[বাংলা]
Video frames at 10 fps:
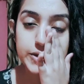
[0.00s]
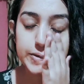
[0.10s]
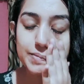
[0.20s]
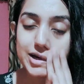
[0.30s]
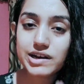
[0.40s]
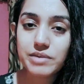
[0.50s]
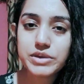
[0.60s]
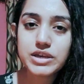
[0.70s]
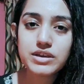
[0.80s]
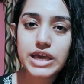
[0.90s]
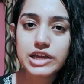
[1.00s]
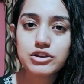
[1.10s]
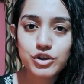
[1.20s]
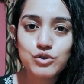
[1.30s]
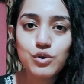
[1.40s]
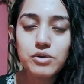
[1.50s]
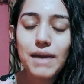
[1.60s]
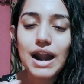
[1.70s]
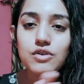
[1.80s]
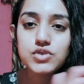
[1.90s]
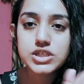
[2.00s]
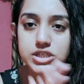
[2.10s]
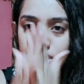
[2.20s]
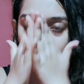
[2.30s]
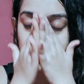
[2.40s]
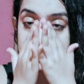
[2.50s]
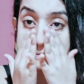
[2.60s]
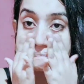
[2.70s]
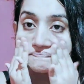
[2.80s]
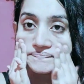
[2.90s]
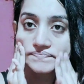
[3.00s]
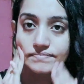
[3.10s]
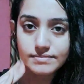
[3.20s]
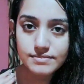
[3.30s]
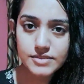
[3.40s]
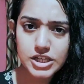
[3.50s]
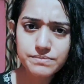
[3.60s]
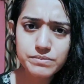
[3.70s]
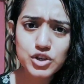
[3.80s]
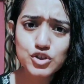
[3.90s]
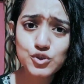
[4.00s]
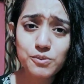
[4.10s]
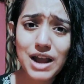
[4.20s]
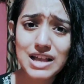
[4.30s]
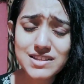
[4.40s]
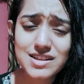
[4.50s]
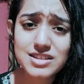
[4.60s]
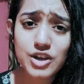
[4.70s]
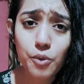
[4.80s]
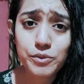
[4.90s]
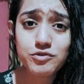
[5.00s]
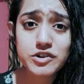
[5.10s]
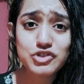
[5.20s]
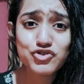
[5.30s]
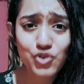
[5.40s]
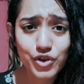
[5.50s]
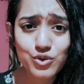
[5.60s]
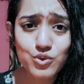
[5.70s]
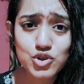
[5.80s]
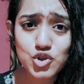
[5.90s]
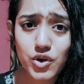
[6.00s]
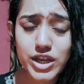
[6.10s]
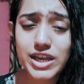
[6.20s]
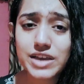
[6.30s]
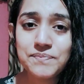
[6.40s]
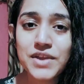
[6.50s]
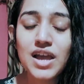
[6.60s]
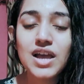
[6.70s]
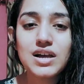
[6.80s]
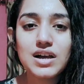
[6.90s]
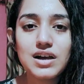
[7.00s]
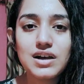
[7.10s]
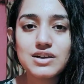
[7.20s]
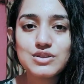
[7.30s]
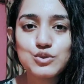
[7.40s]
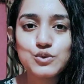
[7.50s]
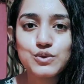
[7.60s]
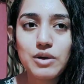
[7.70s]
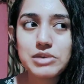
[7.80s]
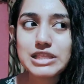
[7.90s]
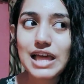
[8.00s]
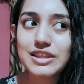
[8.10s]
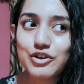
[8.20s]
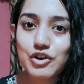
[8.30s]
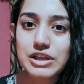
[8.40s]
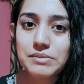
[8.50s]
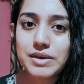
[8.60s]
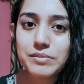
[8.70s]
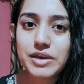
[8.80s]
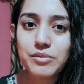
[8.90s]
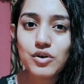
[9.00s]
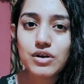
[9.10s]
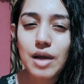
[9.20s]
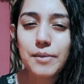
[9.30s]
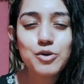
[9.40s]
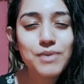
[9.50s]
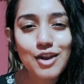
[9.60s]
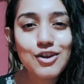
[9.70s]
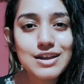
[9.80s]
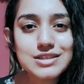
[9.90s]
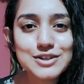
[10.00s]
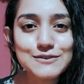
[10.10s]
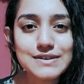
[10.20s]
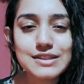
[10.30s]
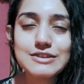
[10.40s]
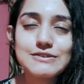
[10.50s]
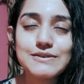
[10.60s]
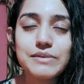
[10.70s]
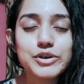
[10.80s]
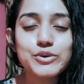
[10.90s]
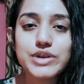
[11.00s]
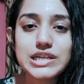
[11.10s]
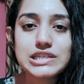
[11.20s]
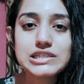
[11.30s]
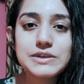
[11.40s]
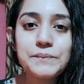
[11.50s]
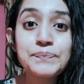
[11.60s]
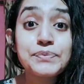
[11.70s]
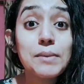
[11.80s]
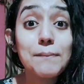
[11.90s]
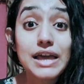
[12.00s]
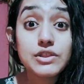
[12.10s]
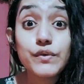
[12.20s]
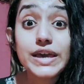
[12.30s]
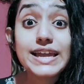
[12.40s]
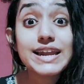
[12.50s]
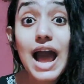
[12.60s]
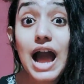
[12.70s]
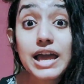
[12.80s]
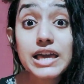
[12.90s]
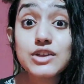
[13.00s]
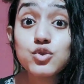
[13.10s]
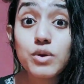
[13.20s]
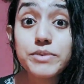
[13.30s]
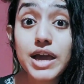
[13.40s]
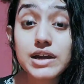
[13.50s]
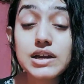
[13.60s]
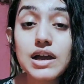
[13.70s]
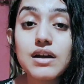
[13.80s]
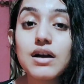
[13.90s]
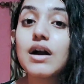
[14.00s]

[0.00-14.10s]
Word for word: করে নিই বাট আমি একটু একটু করে বাড়ানোর চেষ্টা করছি বিকজ তোমরা আস্তে আস্তে কমিউনিটি জয়েন করছো অনেকেই তো আমি তাদের কথা ভেবে এবং আমারও ভালো লাগছে করতে সো আমি করে নিচ্ছি বাই দ্য ওয়ে এর আগে কিন্তু আমি একটা